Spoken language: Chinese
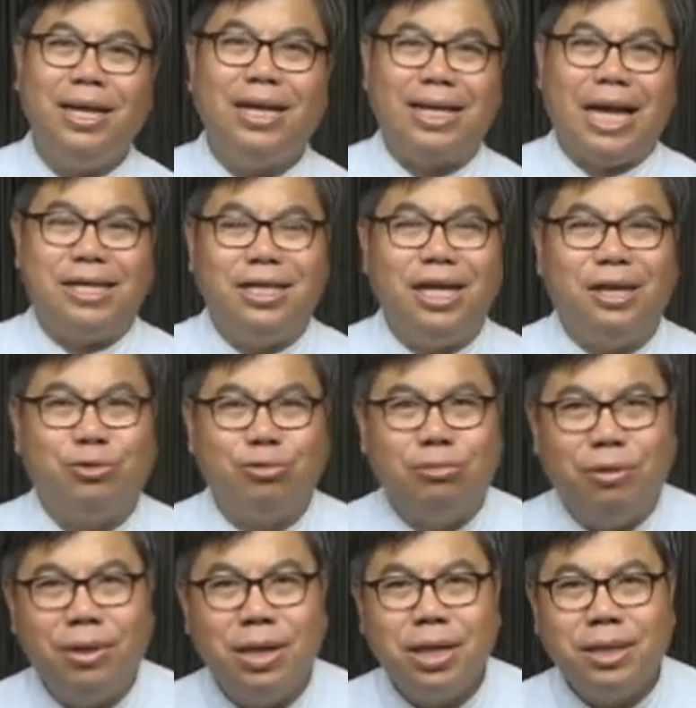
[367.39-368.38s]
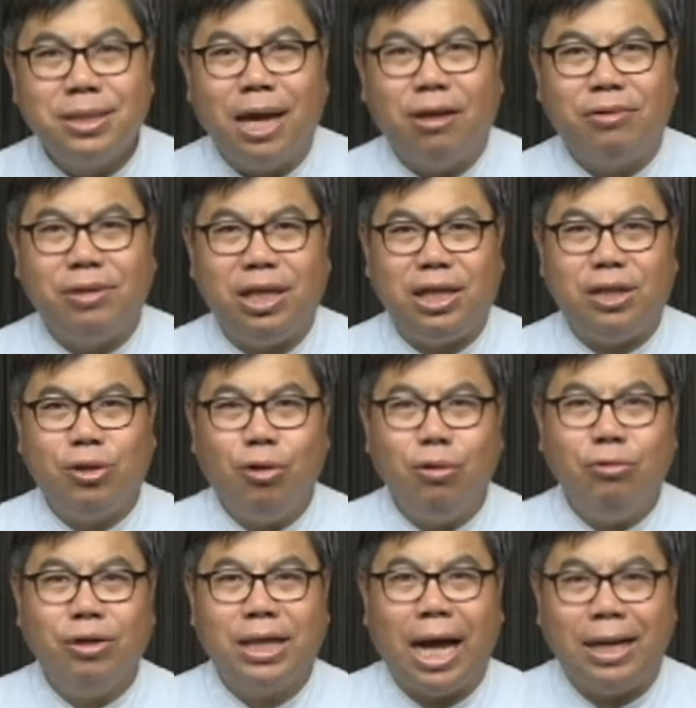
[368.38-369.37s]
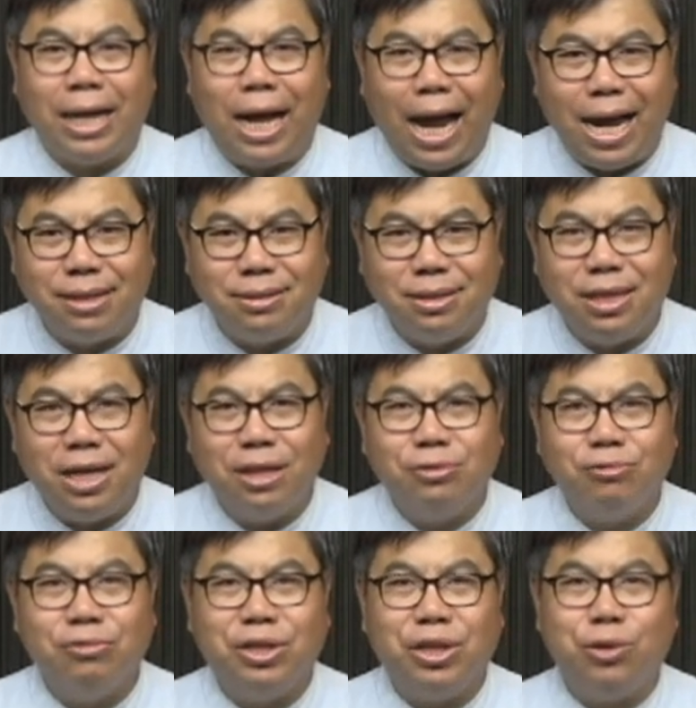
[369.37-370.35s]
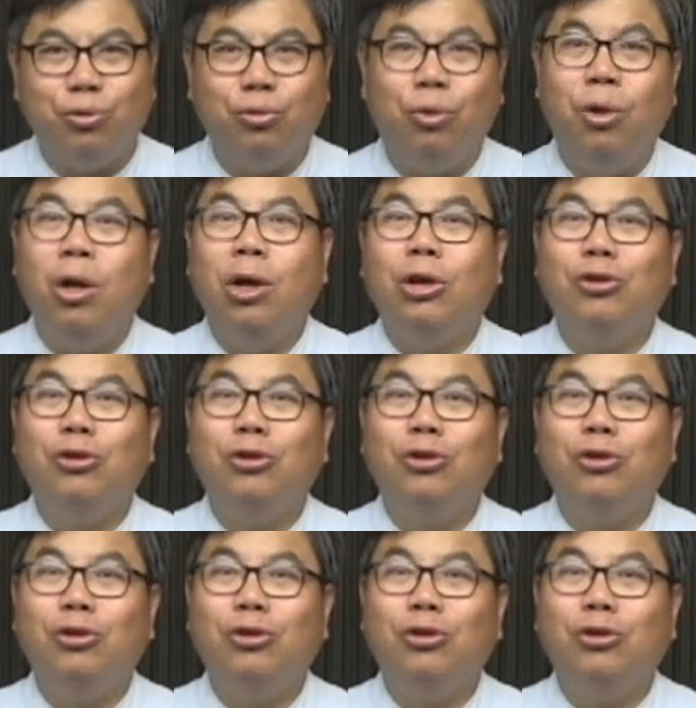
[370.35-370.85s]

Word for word: 感谢主，上帝透过他的爱子耶稣基督，